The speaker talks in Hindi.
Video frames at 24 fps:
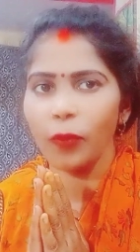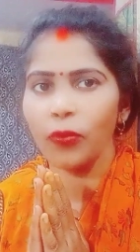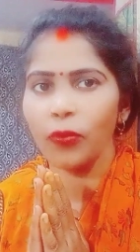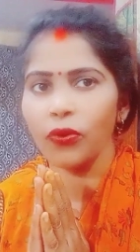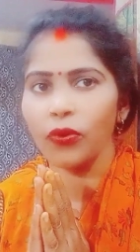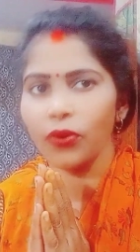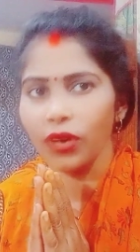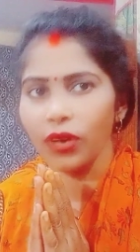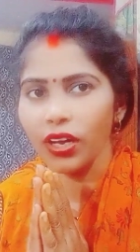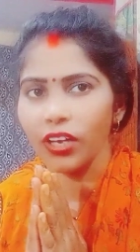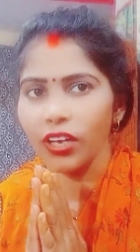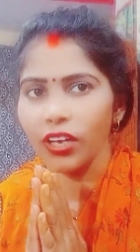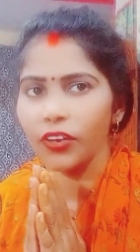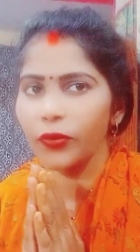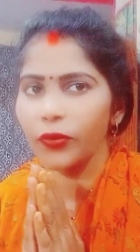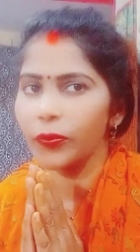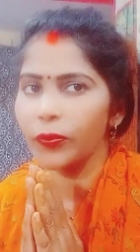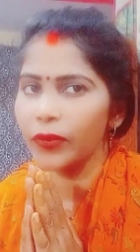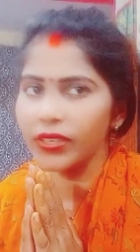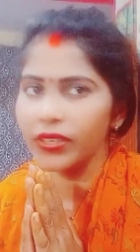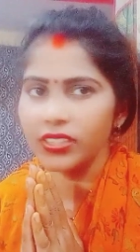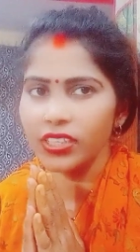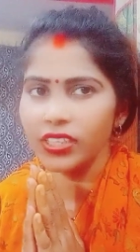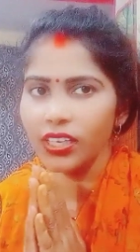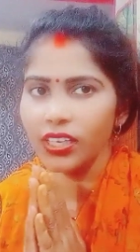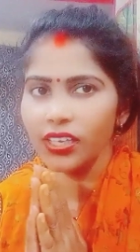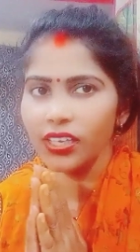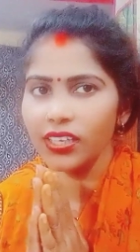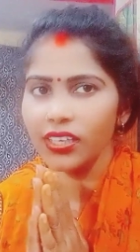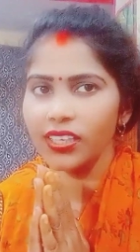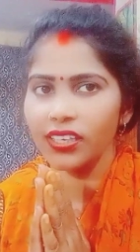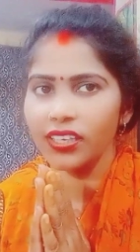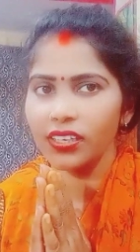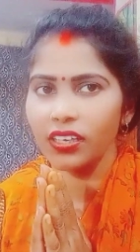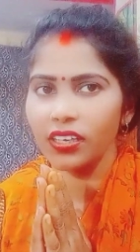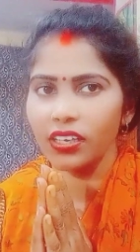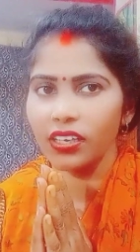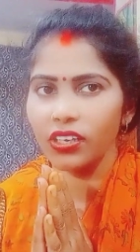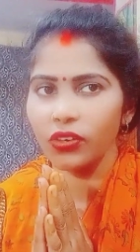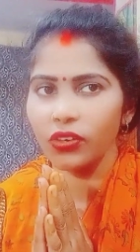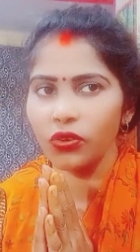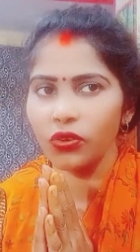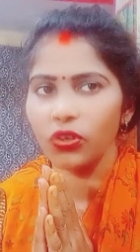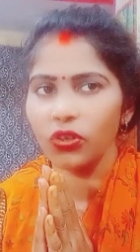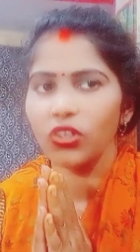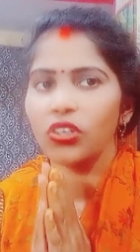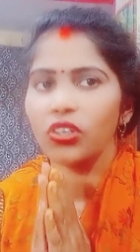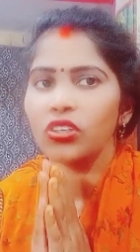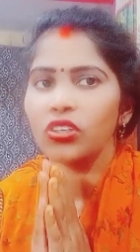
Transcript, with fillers: आप लोग कर रहे हो पैसे के लिए कर रहे हो